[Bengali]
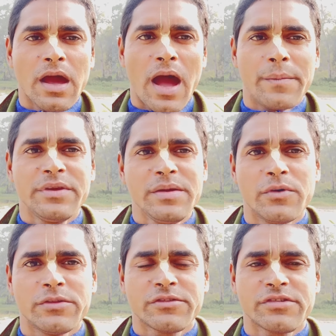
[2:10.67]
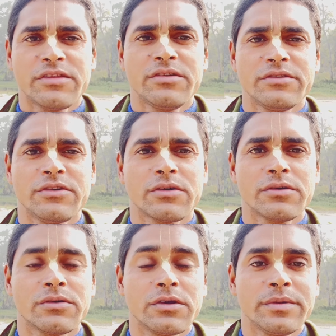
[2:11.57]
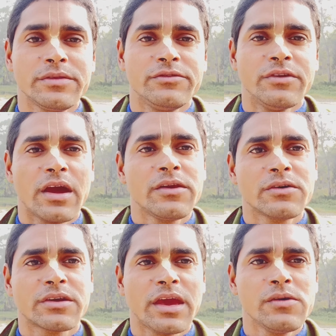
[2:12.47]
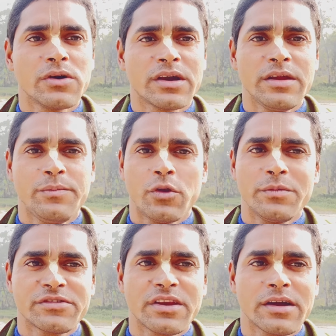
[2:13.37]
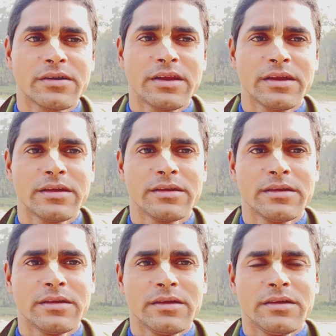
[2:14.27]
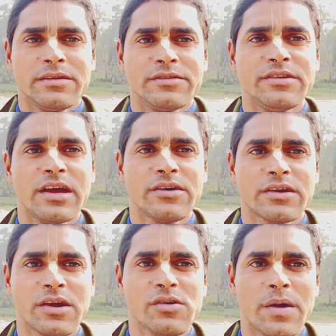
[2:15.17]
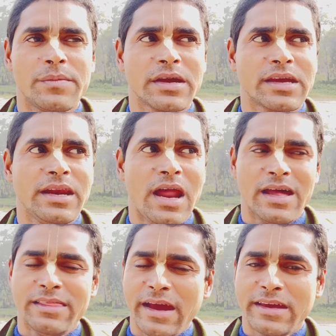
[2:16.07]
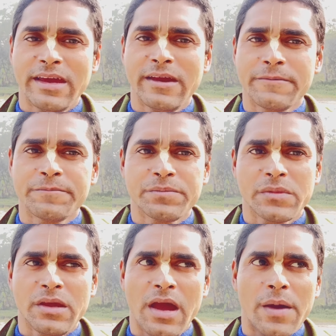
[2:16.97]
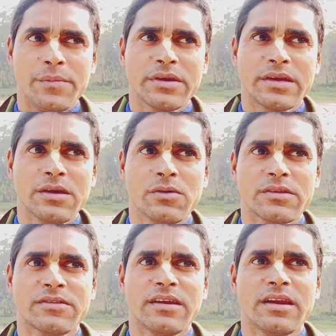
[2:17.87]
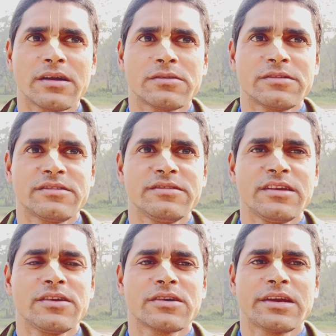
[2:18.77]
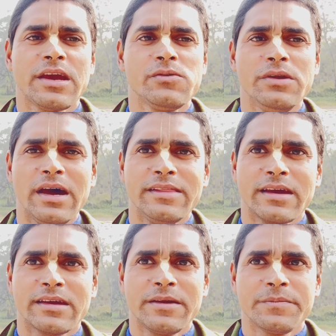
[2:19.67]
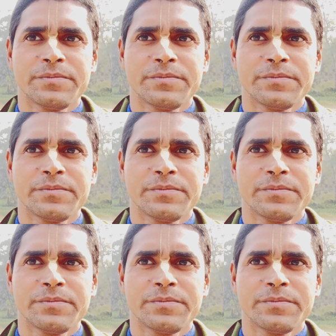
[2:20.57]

আপনি মন্ত্র সাধনা যখন করবেন যেন কেউ ওখানে প্রবেশ না করে যেন কেউ আপনাকে না দেখে আপনি কি করছেন না করছেন যেন কেউ না দেখে